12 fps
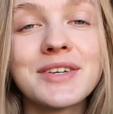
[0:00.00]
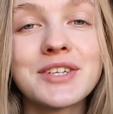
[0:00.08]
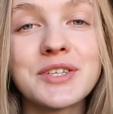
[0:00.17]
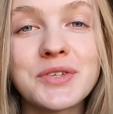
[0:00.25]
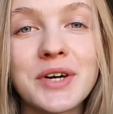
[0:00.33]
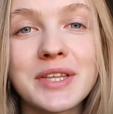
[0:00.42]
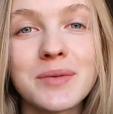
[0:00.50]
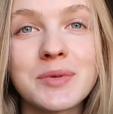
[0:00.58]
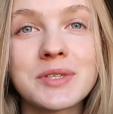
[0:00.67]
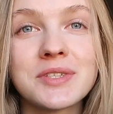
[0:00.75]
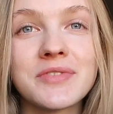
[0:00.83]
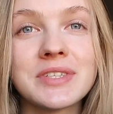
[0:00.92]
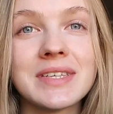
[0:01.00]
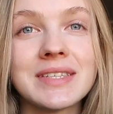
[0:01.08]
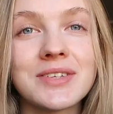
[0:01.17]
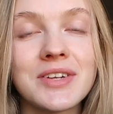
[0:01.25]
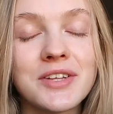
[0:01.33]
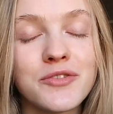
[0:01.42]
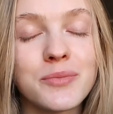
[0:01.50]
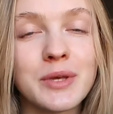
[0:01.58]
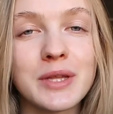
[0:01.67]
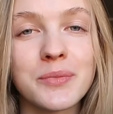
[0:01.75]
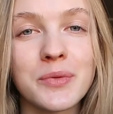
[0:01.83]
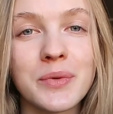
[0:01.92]
Cześć kochani, przyszedł Was dzisiaj z kolejnym
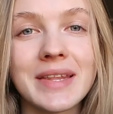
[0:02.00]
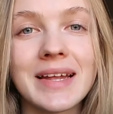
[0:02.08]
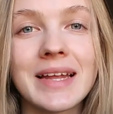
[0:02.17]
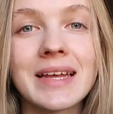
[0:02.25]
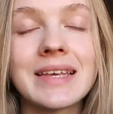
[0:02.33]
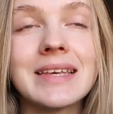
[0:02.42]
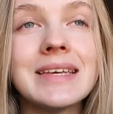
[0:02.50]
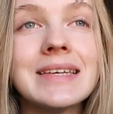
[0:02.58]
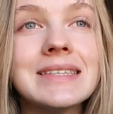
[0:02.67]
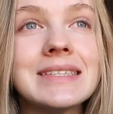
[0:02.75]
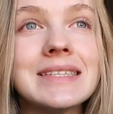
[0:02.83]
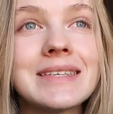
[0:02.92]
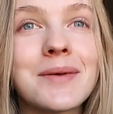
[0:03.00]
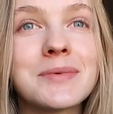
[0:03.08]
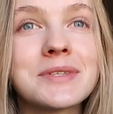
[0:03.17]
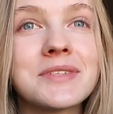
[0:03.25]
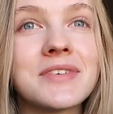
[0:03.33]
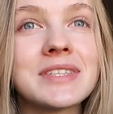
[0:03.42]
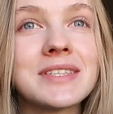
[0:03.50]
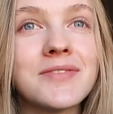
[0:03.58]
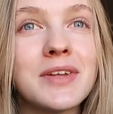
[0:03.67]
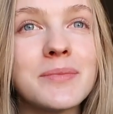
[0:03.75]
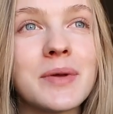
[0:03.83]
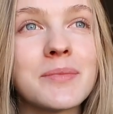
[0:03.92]
filmik na moim kanale i dzisiaj przyszedł Was
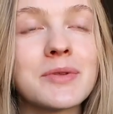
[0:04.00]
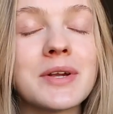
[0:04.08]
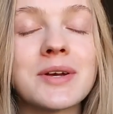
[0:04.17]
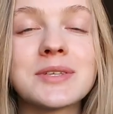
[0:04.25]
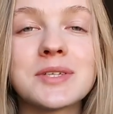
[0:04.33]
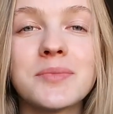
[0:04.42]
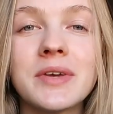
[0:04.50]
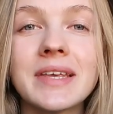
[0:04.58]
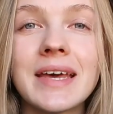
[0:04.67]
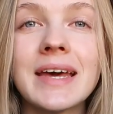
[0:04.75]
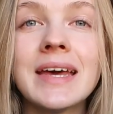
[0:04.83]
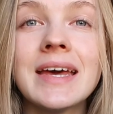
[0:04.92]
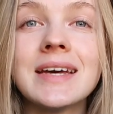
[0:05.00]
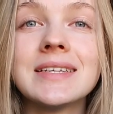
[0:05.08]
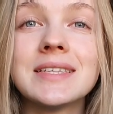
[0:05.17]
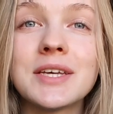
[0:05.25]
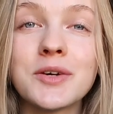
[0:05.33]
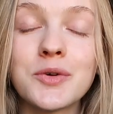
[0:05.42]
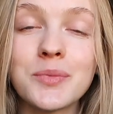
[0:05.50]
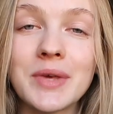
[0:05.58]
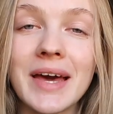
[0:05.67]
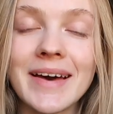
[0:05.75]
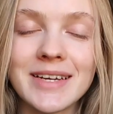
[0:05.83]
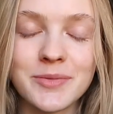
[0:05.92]
filmem, którego zrobienie zajęło
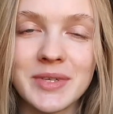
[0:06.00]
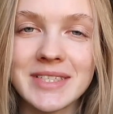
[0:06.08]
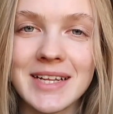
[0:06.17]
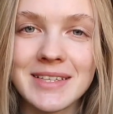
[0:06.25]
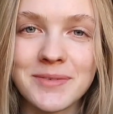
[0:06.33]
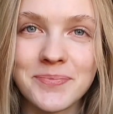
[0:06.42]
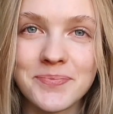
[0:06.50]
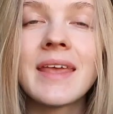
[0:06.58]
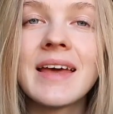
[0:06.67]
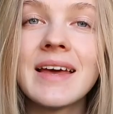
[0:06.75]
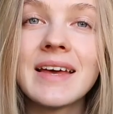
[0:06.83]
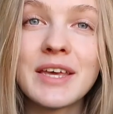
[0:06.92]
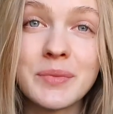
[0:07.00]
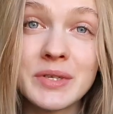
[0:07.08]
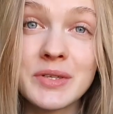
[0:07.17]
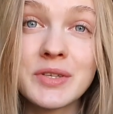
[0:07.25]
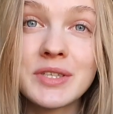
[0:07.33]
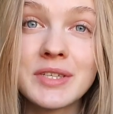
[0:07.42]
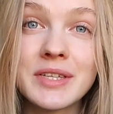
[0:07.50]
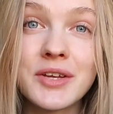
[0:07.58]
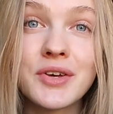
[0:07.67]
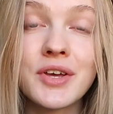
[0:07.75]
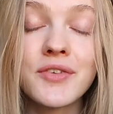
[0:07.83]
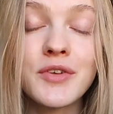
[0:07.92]
mi aż 5 lat. I będzie to nic
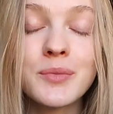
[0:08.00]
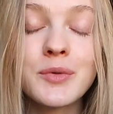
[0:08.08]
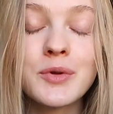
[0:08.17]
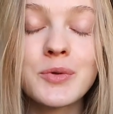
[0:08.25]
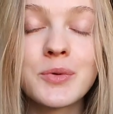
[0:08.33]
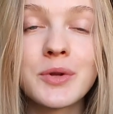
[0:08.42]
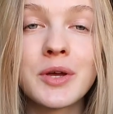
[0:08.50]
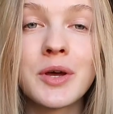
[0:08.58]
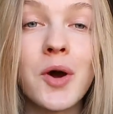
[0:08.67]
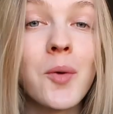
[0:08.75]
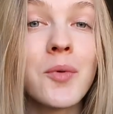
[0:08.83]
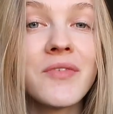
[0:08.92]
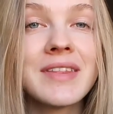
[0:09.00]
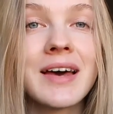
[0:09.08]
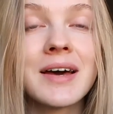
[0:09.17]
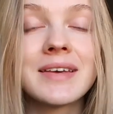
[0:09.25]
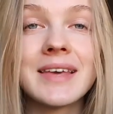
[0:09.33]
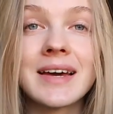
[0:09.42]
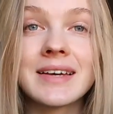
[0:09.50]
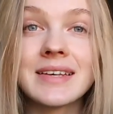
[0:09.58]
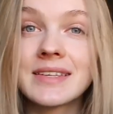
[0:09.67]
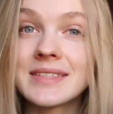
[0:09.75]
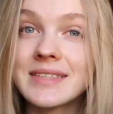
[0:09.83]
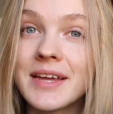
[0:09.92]
innego jak film, który opowiada jak
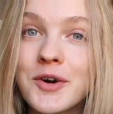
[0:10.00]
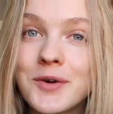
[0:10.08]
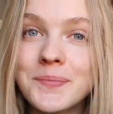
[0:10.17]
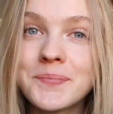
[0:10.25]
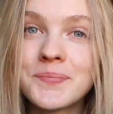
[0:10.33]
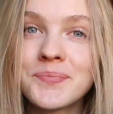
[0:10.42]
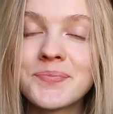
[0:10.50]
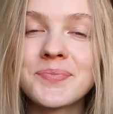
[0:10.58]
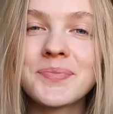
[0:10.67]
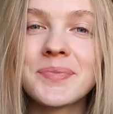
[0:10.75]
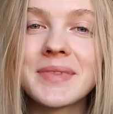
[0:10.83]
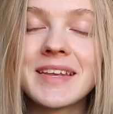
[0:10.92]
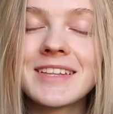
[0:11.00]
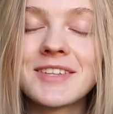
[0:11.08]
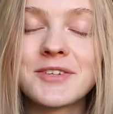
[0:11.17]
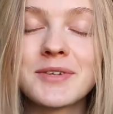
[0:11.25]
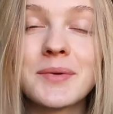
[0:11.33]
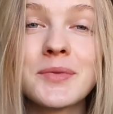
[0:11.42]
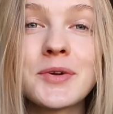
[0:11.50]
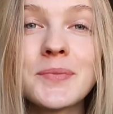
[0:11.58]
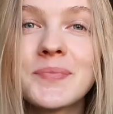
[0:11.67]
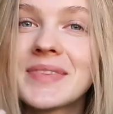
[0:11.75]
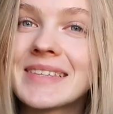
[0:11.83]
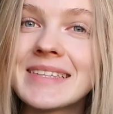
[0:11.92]
z tego doszłam do
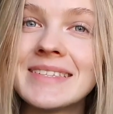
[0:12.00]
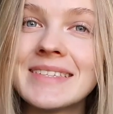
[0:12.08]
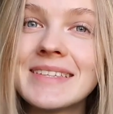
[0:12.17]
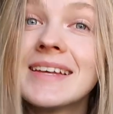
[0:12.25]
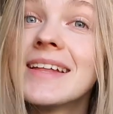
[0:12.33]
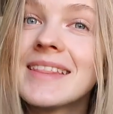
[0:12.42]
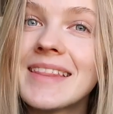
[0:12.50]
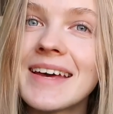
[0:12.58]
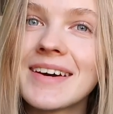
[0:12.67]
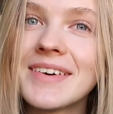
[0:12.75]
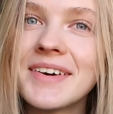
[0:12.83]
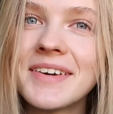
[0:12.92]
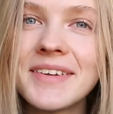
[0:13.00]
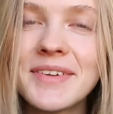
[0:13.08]
tego.